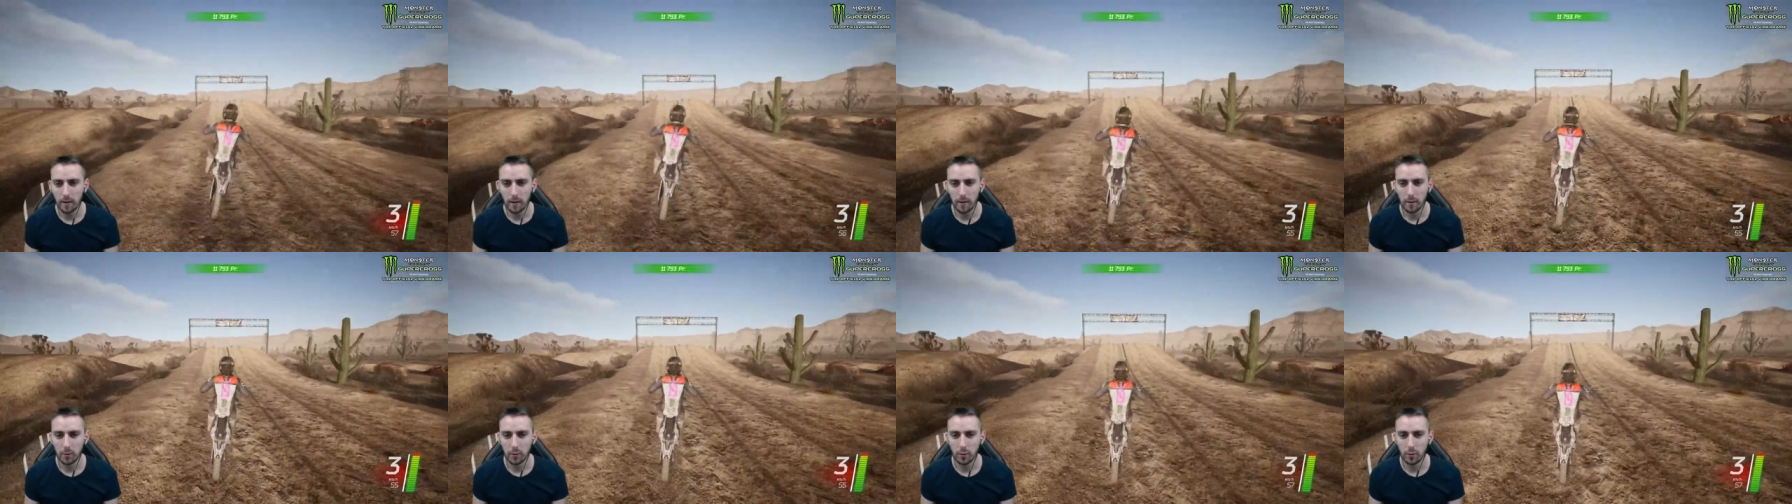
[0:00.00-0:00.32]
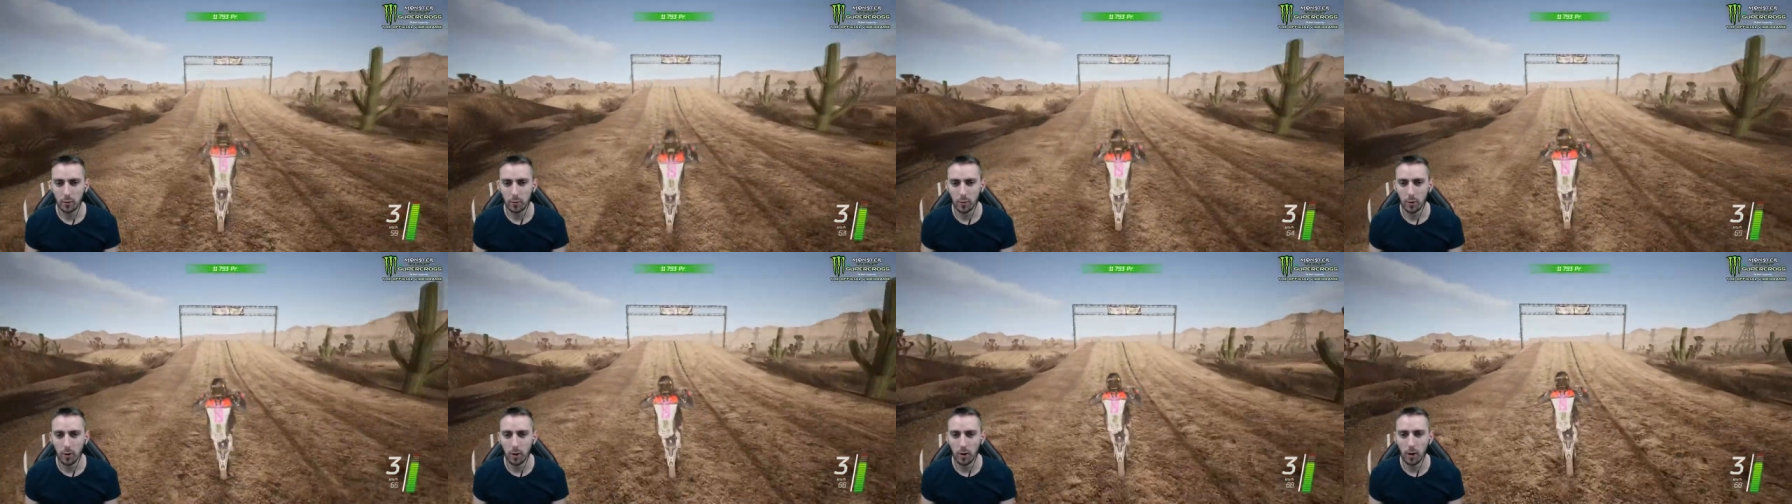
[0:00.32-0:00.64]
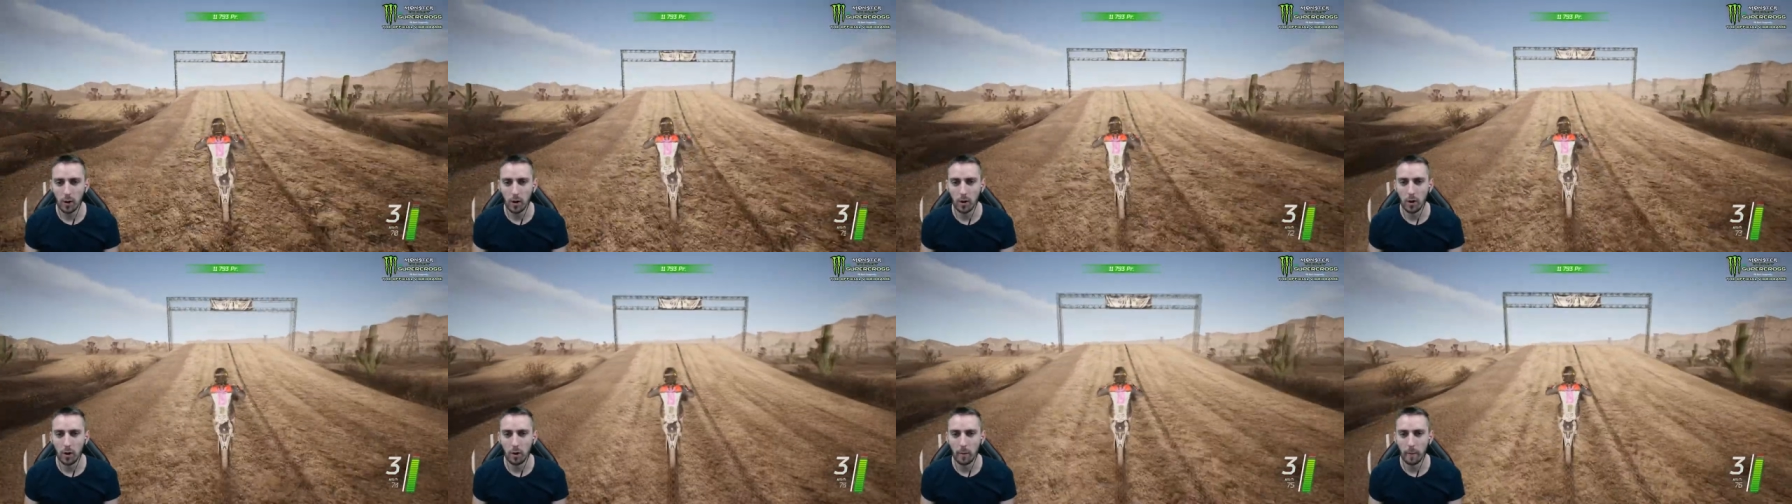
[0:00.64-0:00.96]
Du coup,
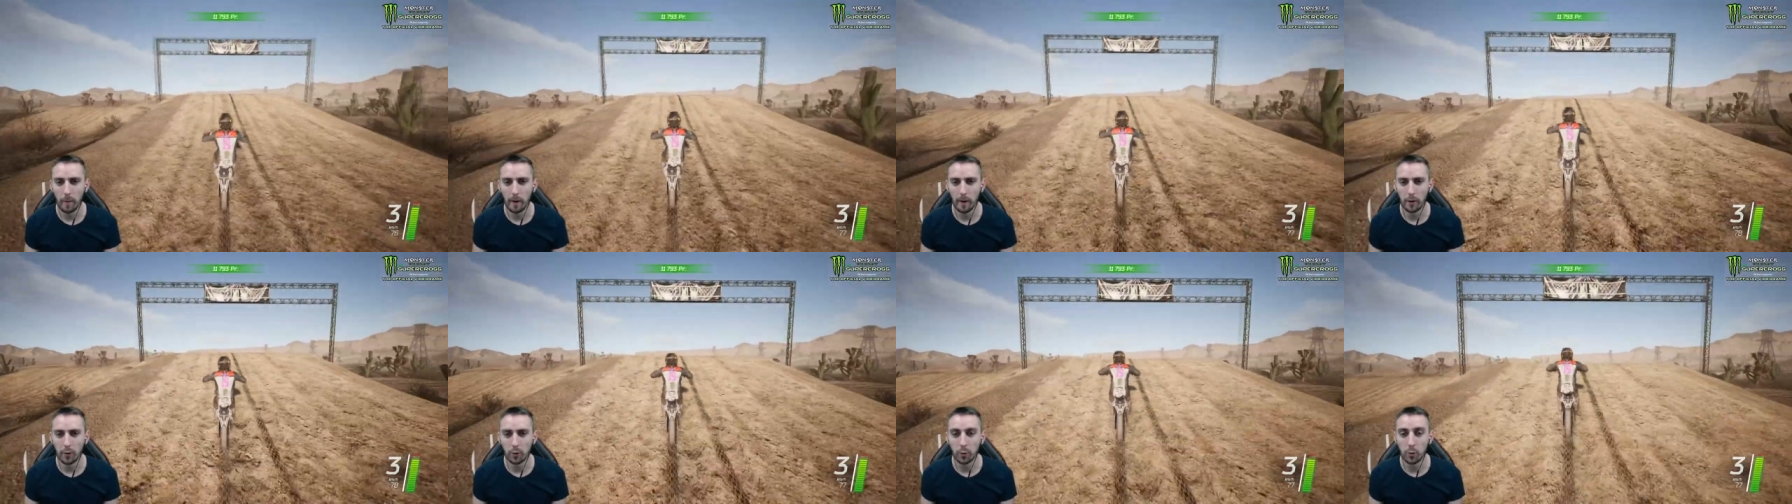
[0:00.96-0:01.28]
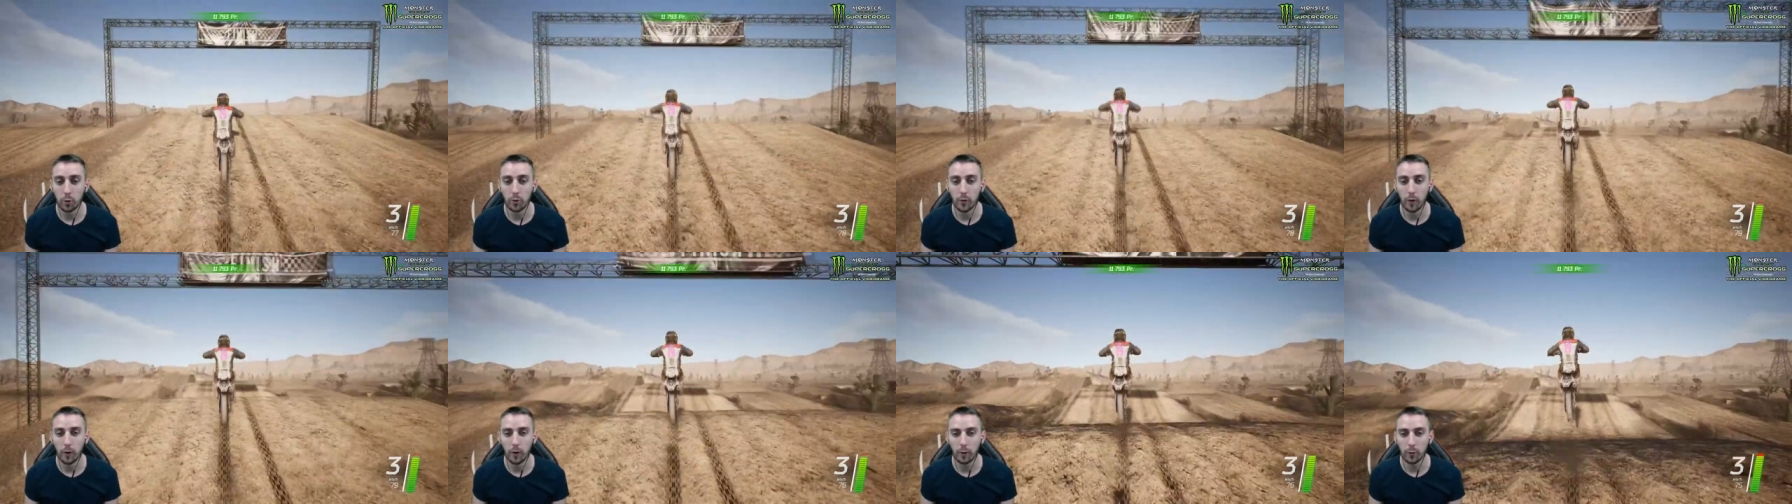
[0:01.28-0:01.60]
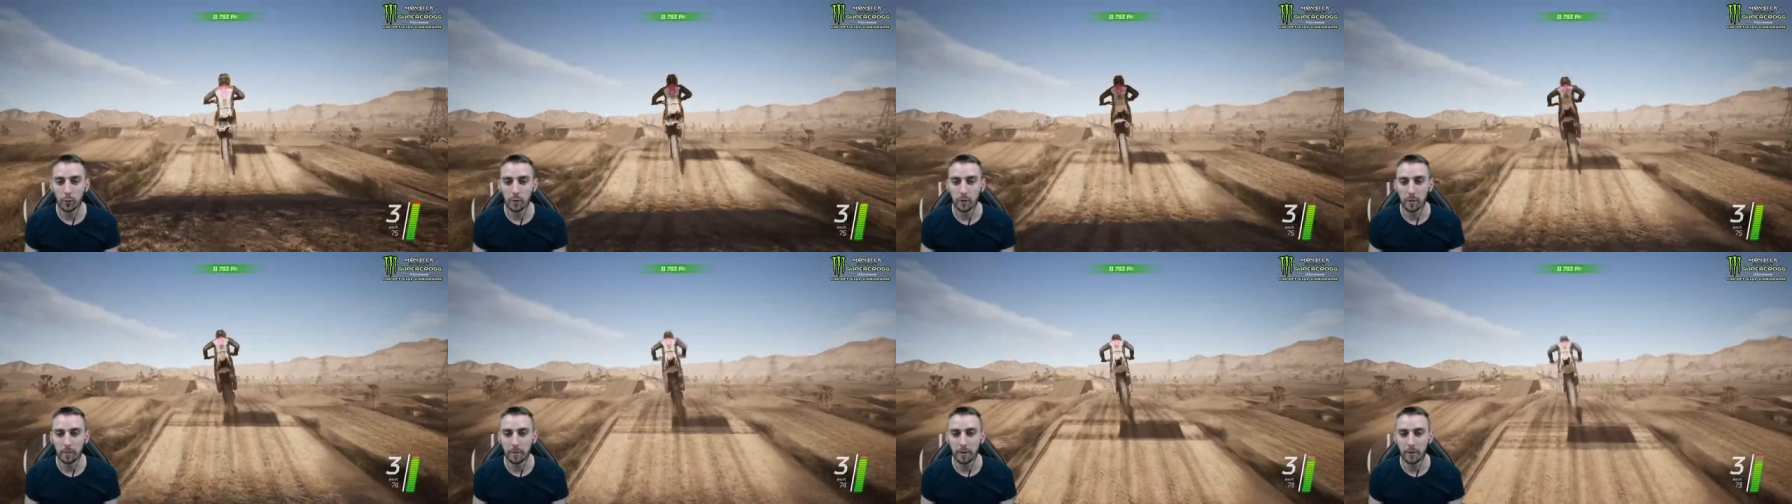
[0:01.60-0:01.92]
bah, du coup, je vais
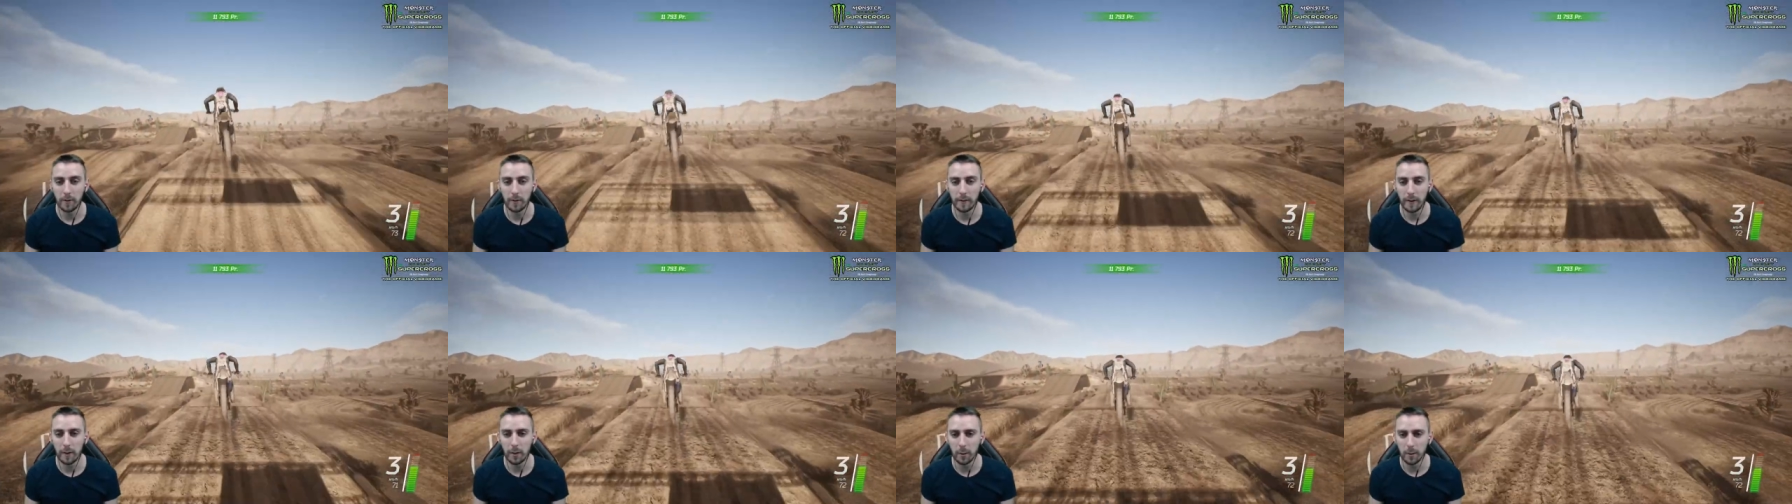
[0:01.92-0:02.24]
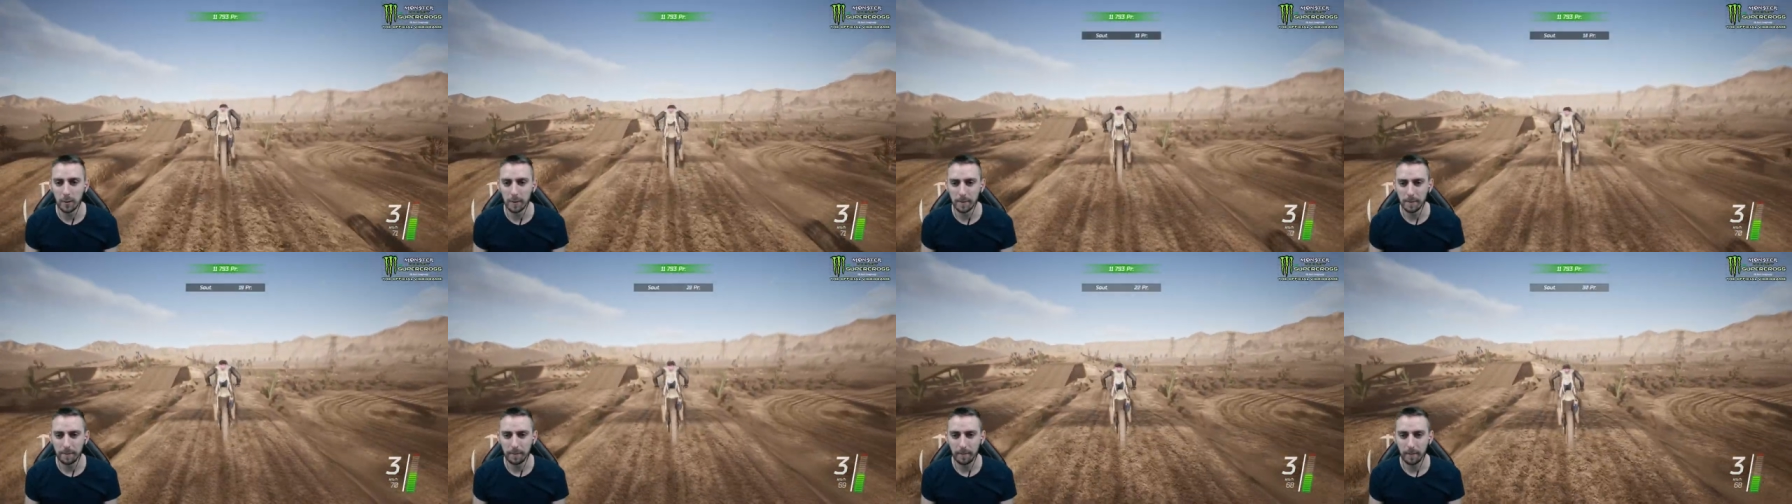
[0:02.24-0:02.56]
retourner une petite vidéo. Hein.